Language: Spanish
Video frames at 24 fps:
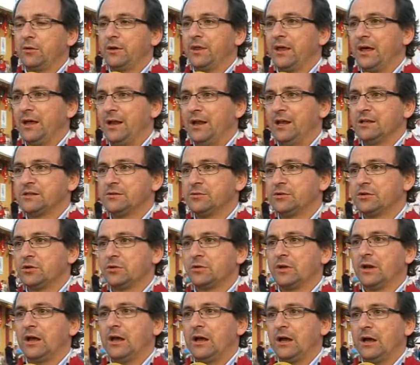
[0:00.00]
novedades, de la
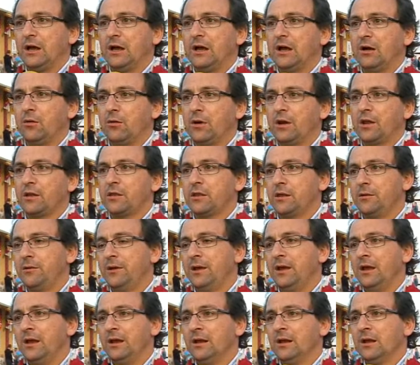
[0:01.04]
exhibición de la Guardia
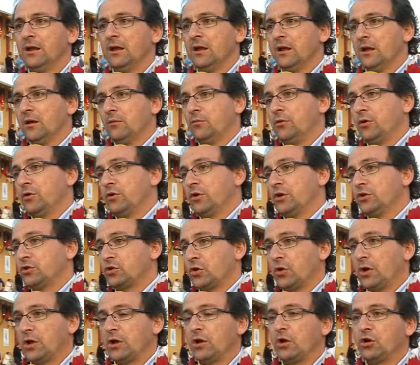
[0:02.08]
Civil, bueno, y
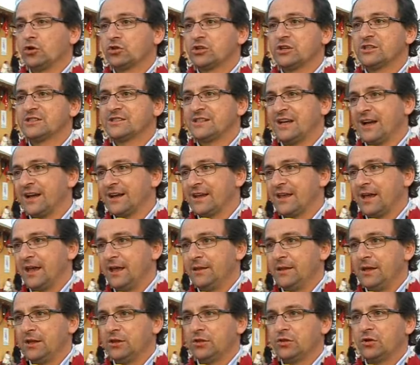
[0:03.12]
todos los stands que
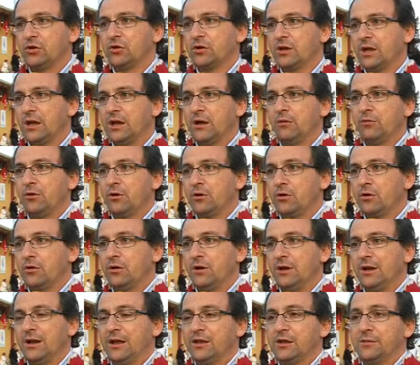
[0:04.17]
hay dentro, que
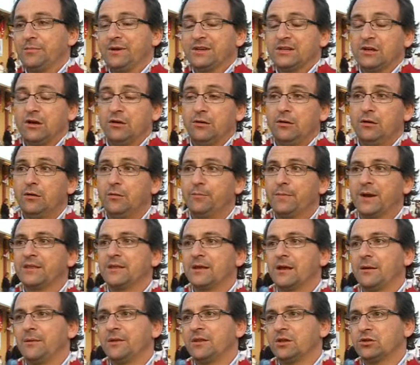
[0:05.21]
bueno, el año pasado
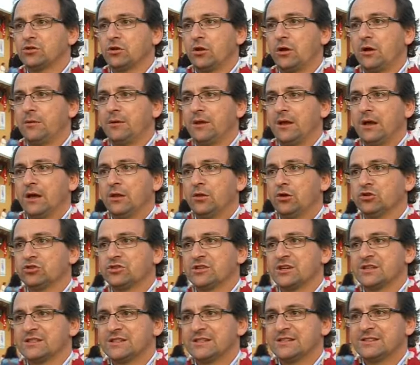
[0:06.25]
prácticamente solo había dos,
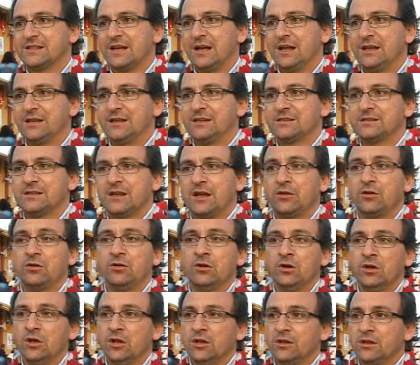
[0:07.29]
tres stands y este
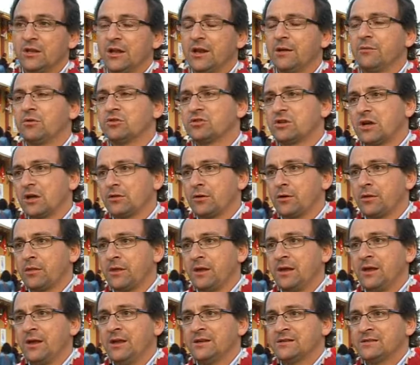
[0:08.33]
año tenemos
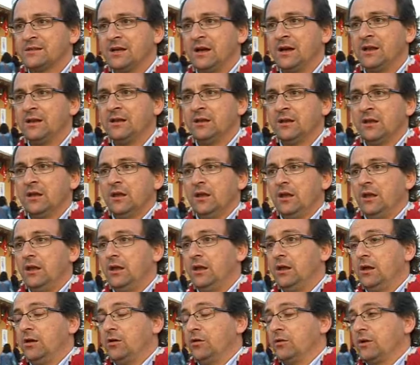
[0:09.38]
14 stands
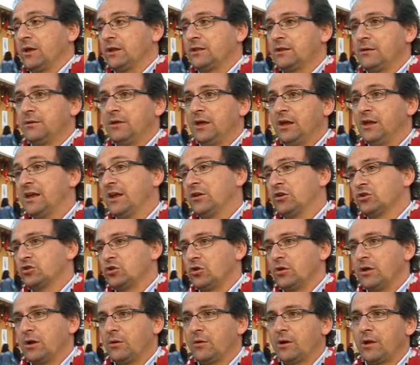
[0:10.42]
y con actividades ya no
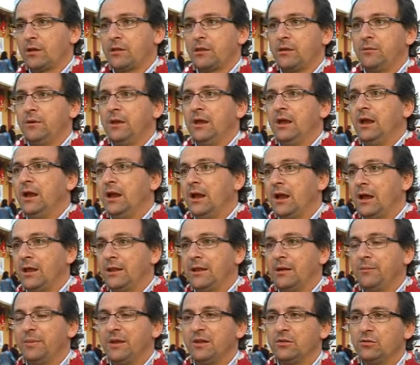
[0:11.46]
solo de Guardia Civil, eh,
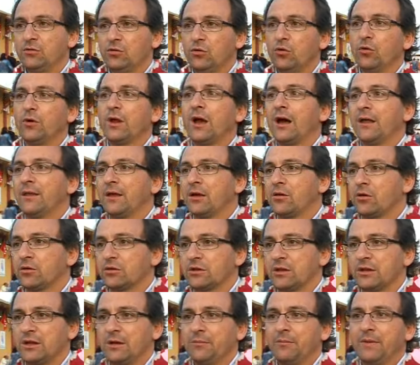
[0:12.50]
de pintura, de
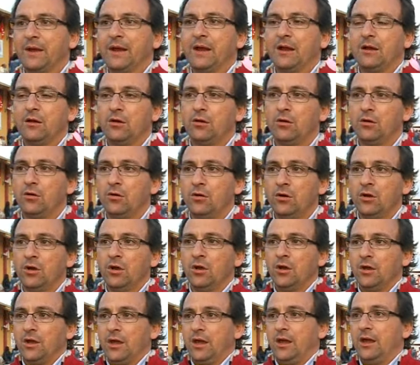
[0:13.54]
corte de pelo,
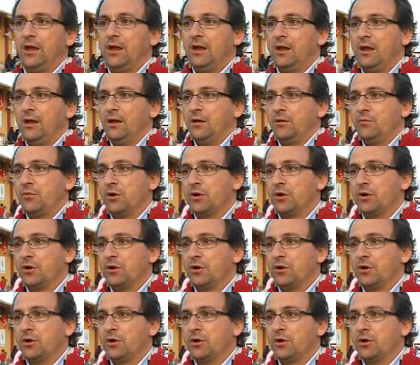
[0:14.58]
eh,